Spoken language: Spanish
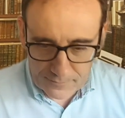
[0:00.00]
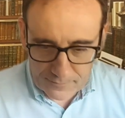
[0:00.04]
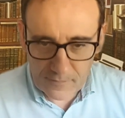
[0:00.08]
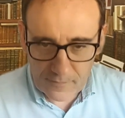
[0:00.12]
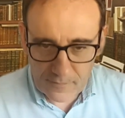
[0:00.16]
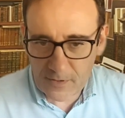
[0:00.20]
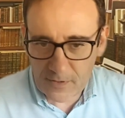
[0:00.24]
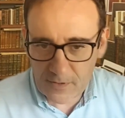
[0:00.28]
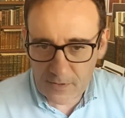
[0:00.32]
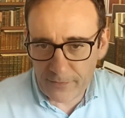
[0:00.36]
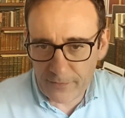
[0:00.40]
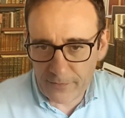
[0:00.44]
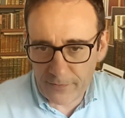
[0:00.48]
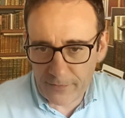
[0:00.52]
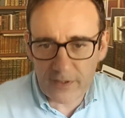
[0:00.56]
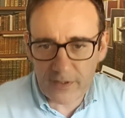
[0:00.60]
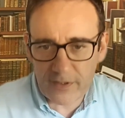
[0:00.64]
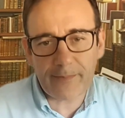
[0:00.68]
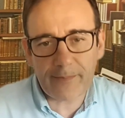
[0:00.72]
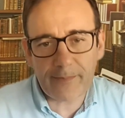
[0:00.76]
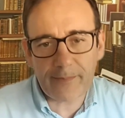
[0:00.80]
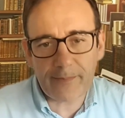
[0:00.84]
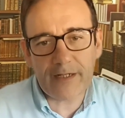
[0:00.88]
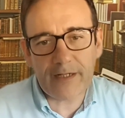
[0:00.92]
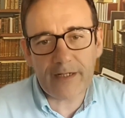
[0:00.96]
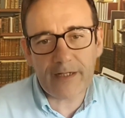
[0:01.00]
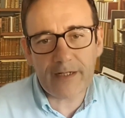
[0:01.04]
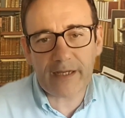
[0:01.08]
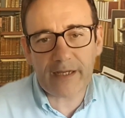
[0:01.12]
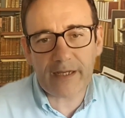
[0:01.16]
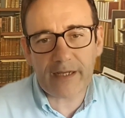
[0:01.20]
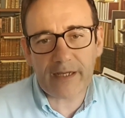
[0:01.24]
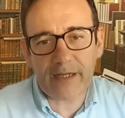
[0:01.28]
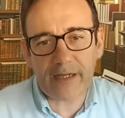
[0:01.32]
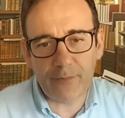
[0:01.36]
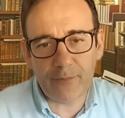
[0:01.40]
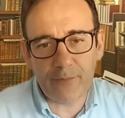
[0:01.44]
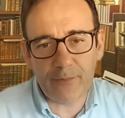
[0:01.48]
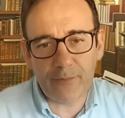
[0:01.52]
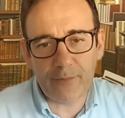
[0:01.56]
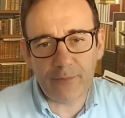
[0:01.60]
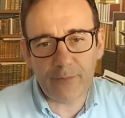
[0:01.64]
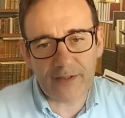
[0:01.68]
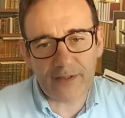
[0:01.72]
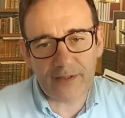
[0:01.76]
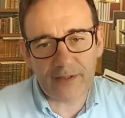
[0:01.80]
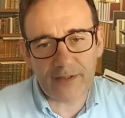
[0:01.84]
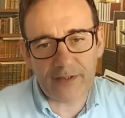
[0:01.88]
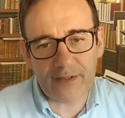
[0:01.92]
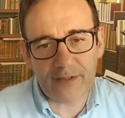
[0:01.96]
Entonces veréis que hay muchas citas y
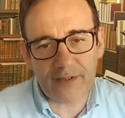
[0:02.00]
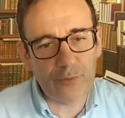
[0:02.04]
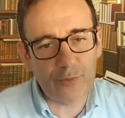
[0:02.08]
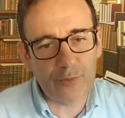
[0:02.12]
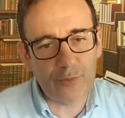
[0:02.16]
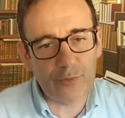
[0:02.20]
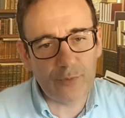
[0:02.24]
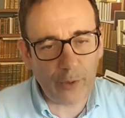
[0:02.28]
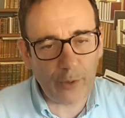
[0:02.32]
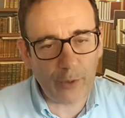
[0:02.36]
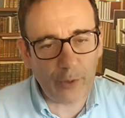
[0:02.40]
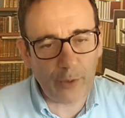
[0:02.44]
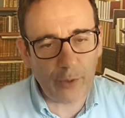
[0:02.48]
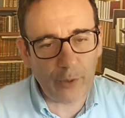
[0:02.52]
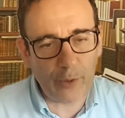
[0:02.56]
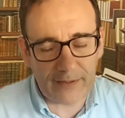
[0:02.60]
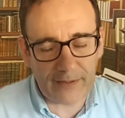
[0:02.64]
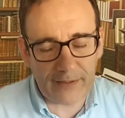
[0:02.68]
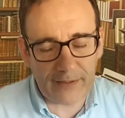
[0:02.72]
muchos comentarios.